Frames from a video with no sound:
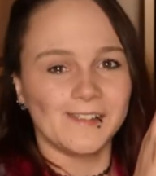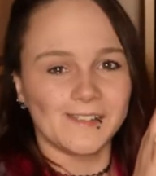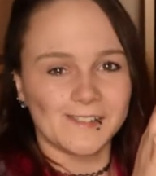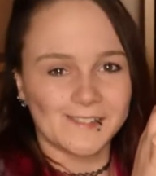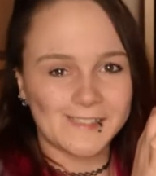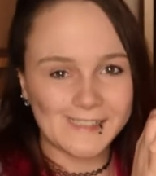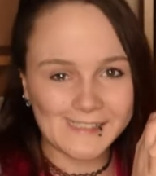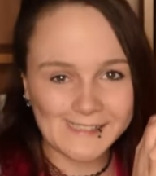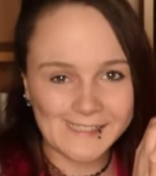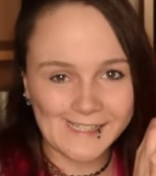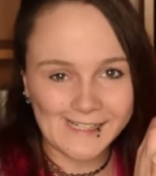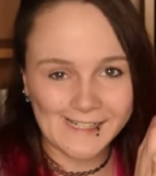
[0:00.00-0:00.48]

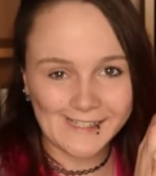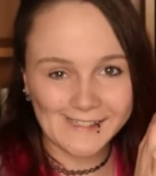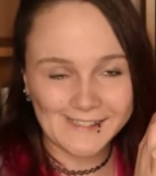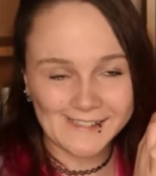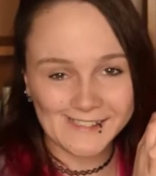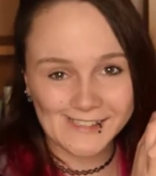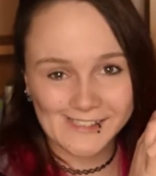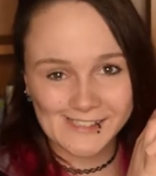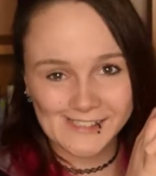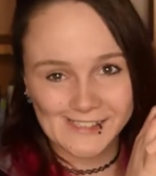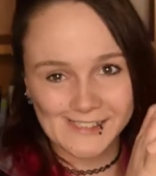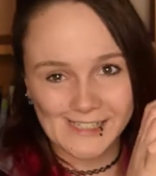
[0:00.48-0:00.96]
Dieser
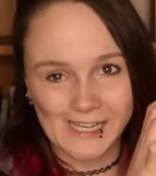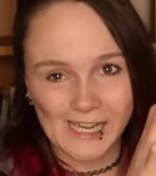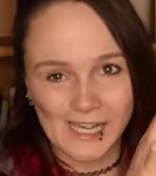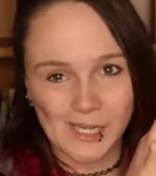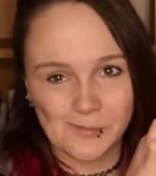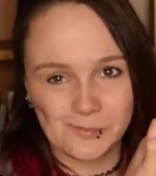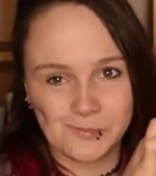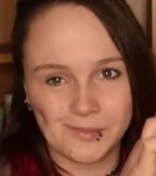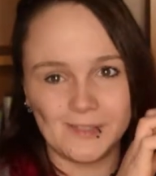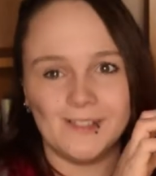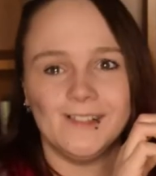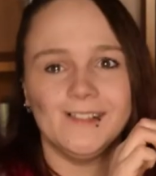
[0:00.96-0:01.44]
ganze
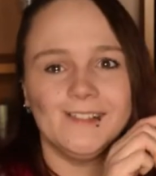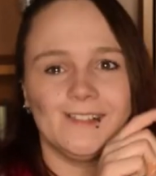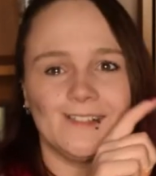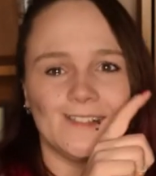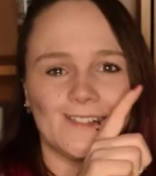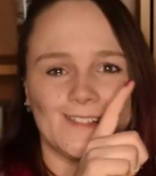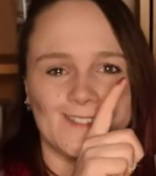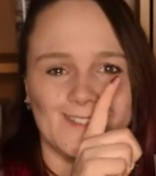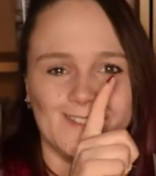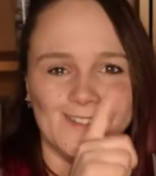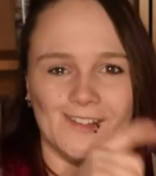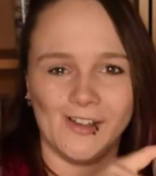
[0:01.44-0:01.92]
Stapel
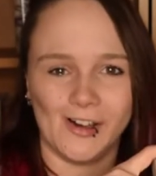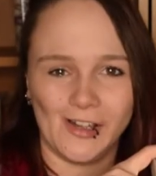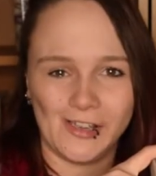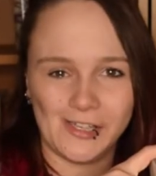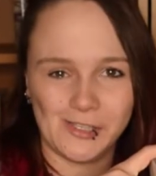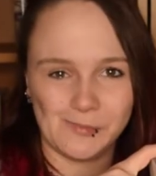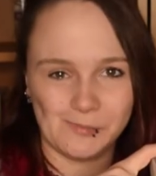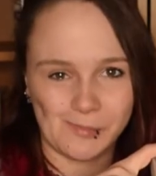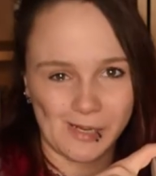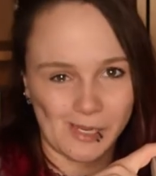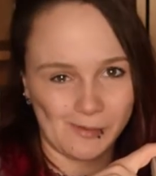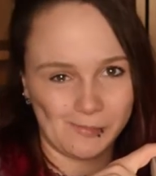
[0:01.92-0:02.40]
ist
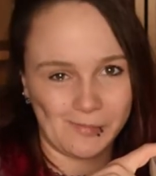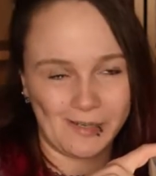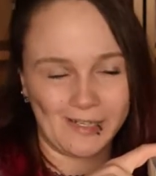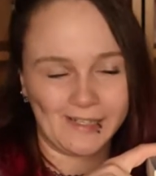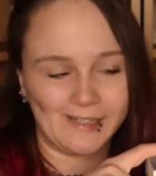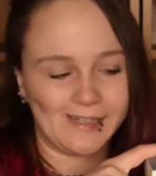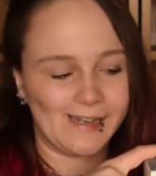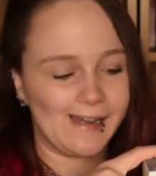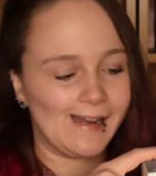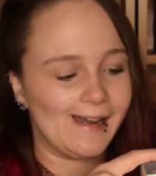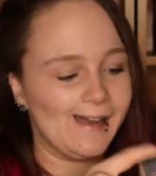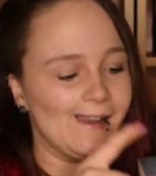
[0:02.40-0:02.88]
neu in meinem
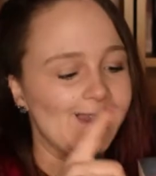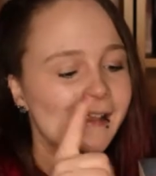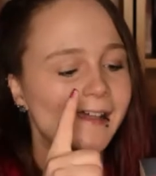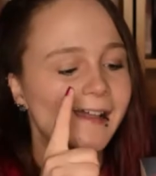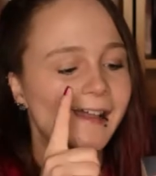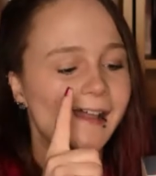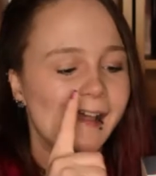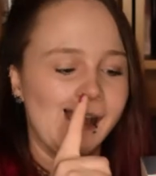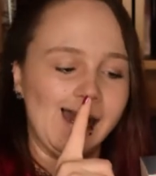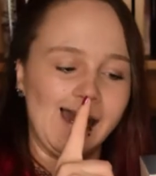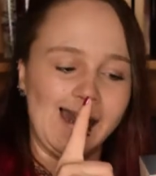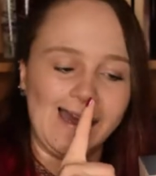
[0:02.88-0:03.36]
Regal,
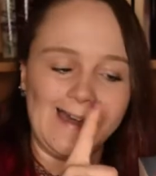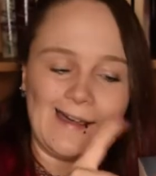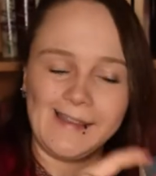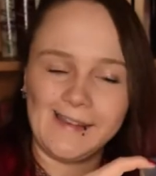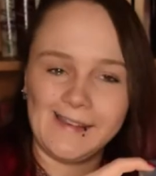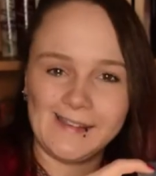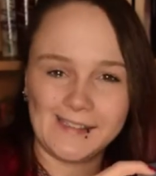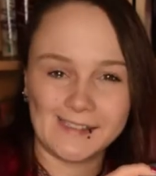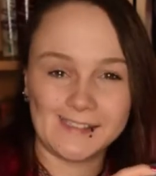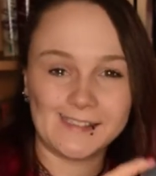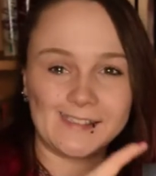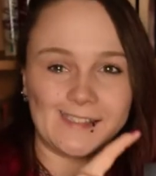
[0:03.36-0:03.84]

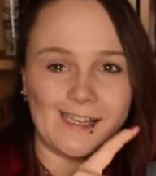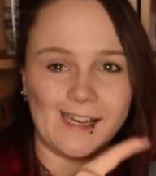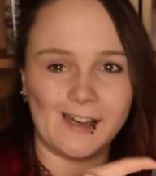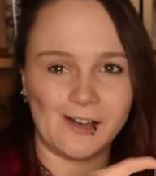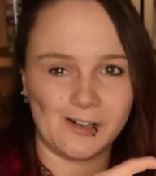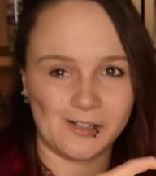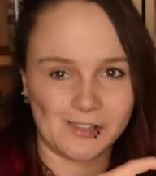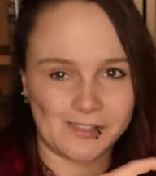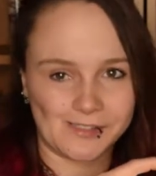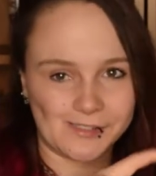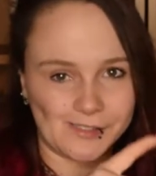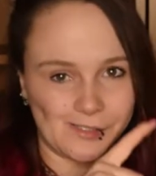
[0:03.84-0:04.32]
alles
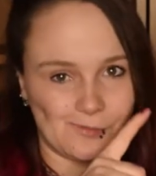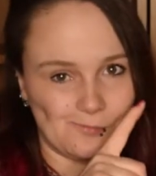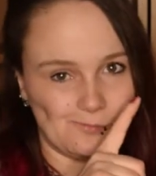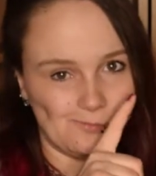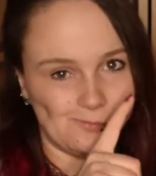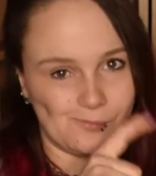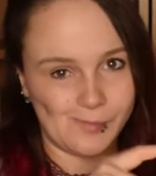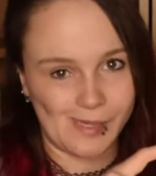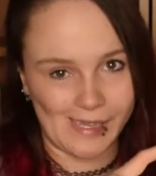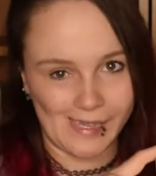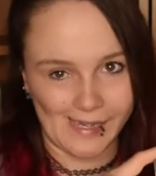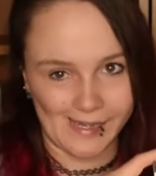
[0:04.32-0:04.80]
aus
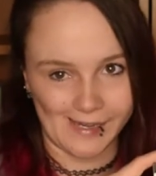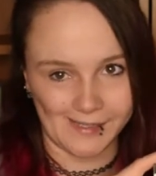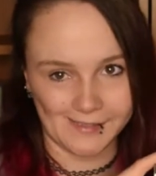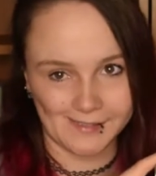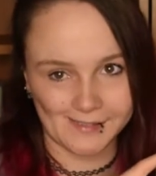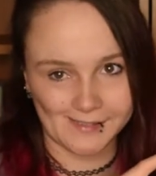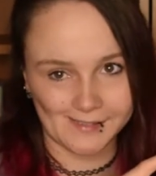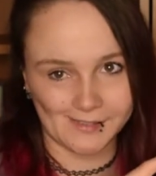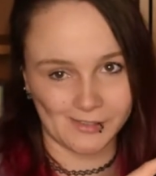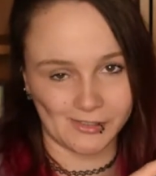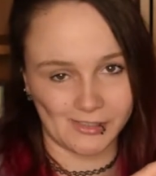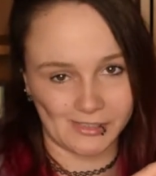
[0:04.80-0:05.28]
dem
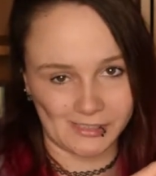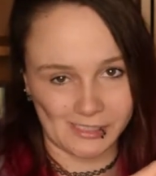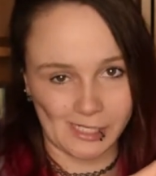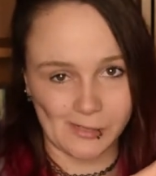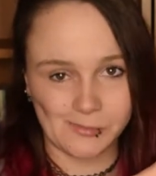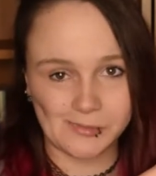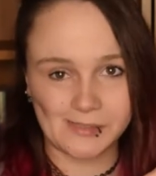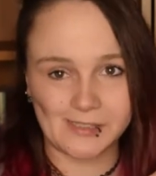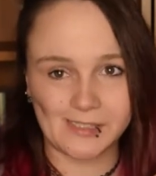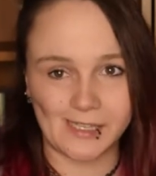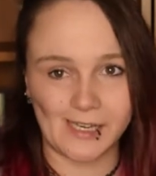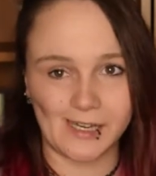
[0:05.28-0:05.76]
März. Und ich
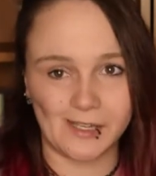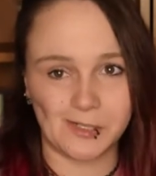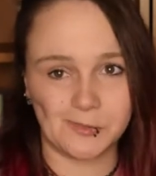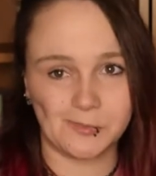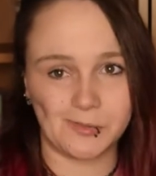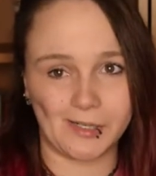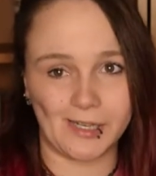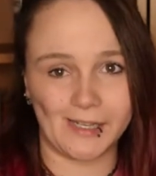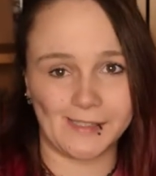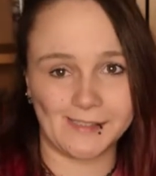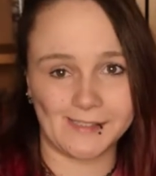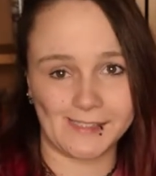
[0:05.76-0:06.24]
habe es gerade
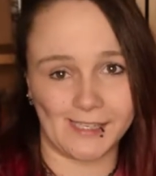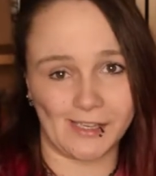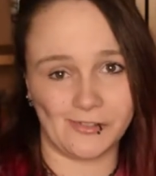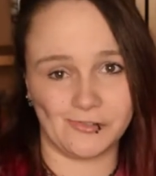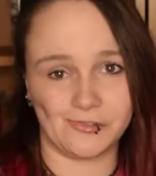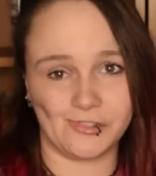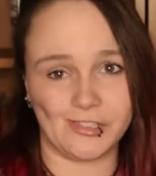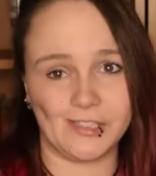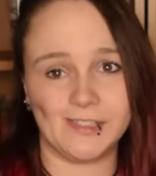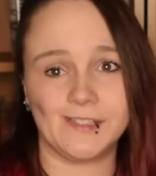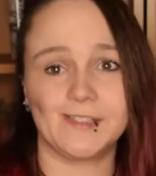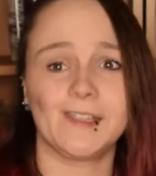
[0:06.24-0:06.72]
bereits
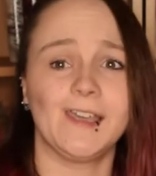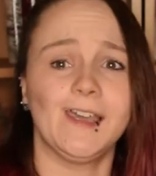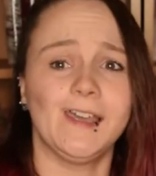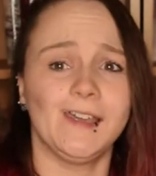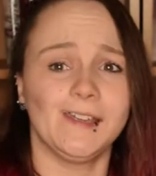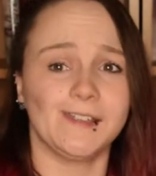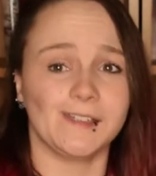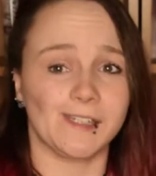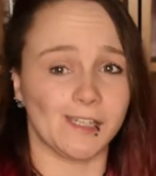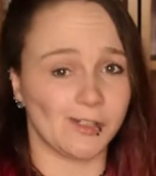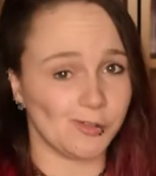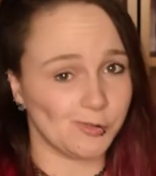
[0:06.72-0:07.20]
erwähnt.
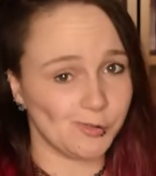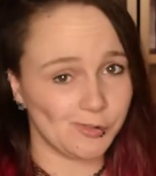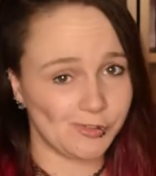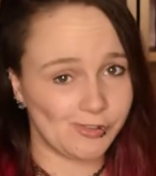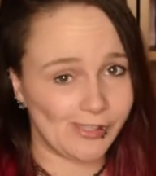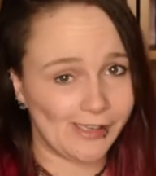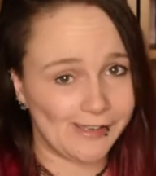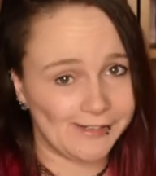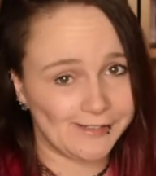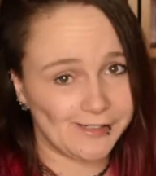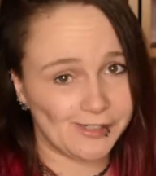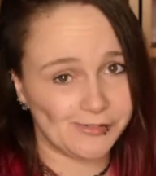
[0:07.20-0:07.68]
Der
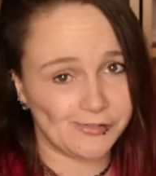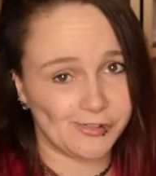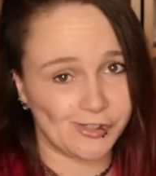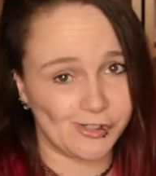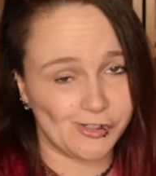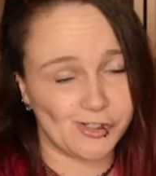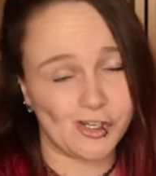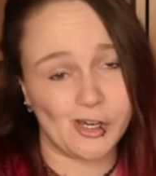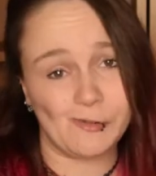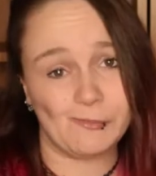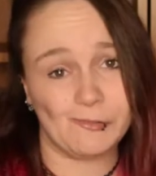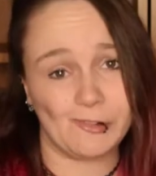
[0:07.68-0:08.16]
Großteil
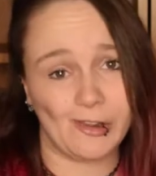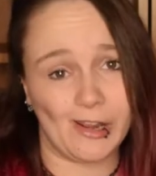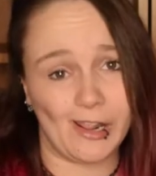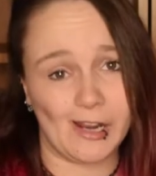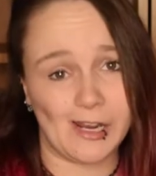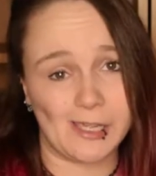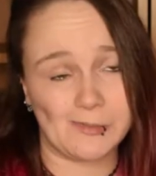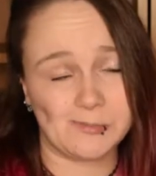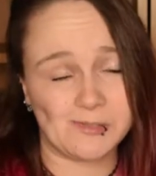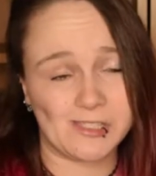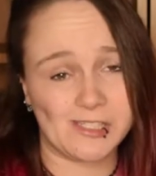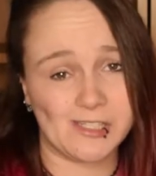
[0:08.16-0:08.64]
davon kommt von der
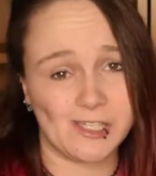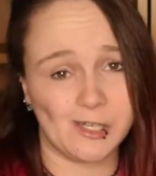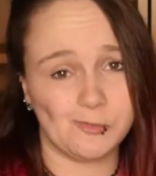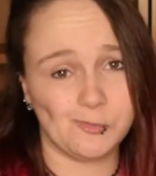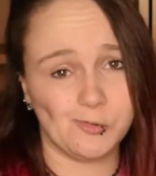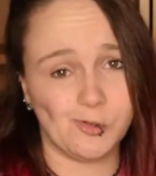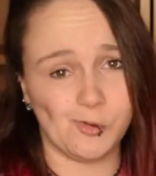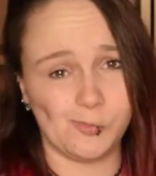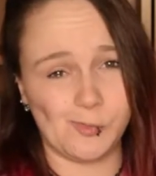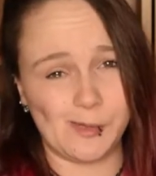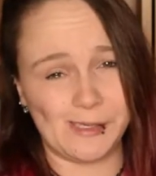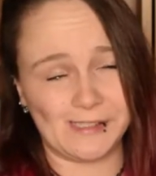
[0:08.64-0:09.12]
Leipziger
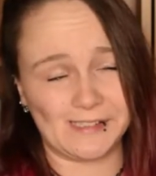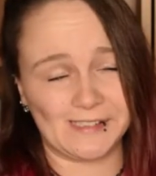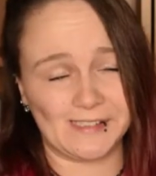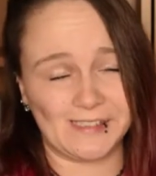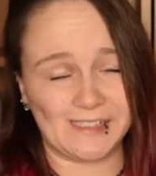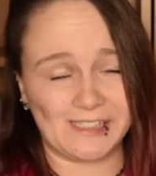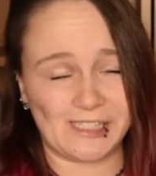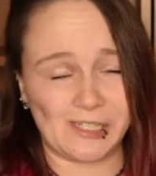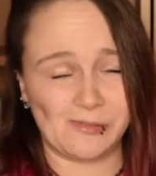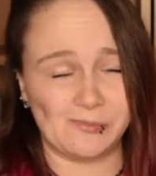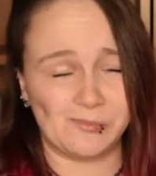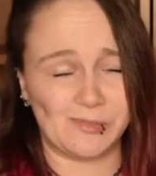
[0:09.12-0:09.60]
Buchmesse.
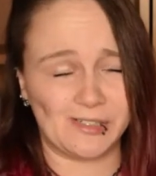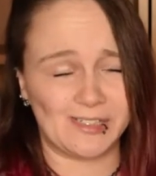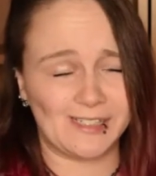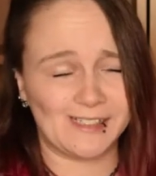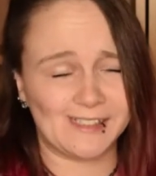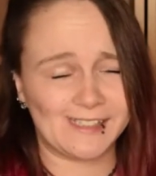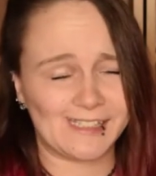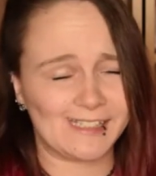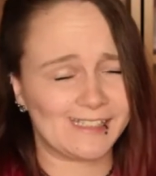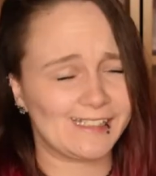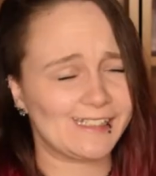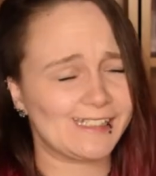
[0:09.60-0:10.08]
Ich habe mir
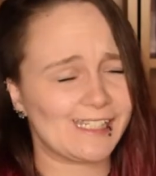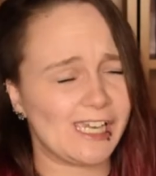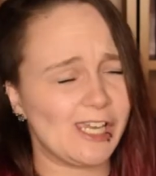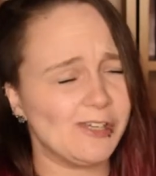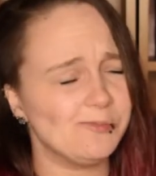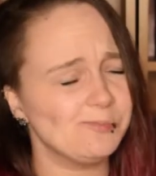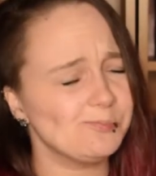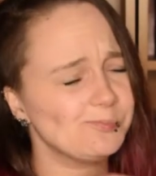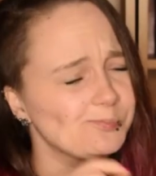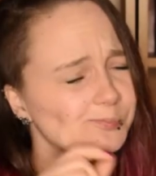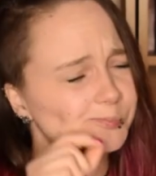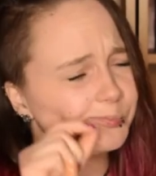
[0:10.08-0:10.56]
tatsächlich
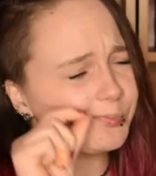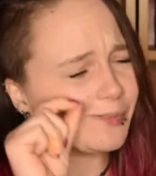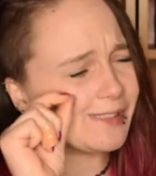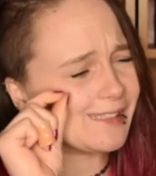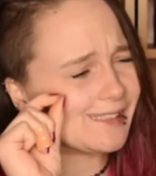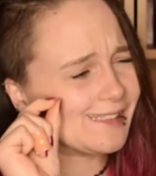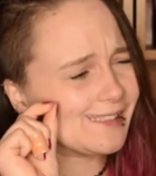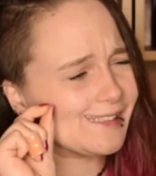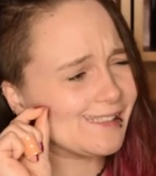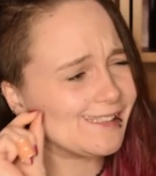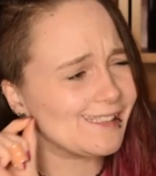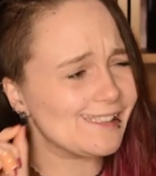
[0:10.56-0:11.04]
ein
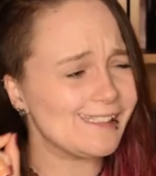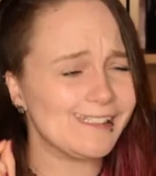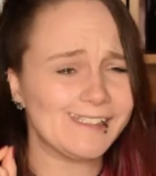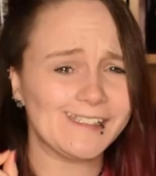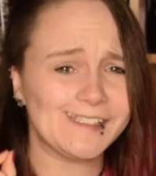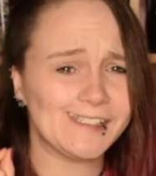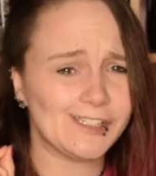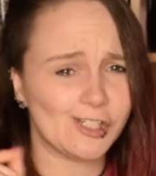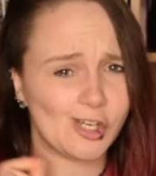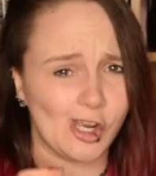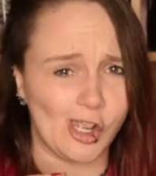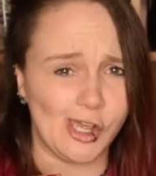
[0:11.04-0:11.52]

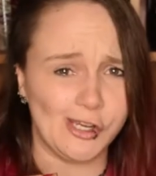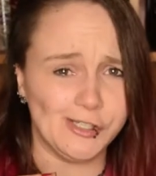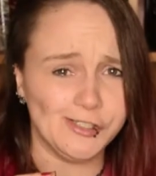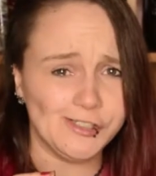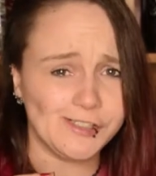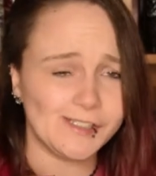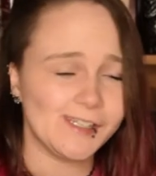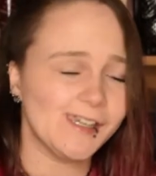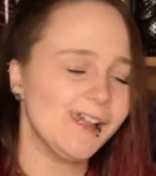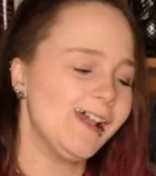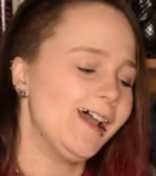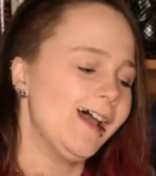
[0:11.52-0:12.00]
bisschen
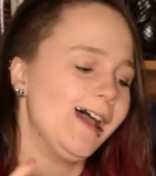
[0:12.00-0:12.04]
gegönnt.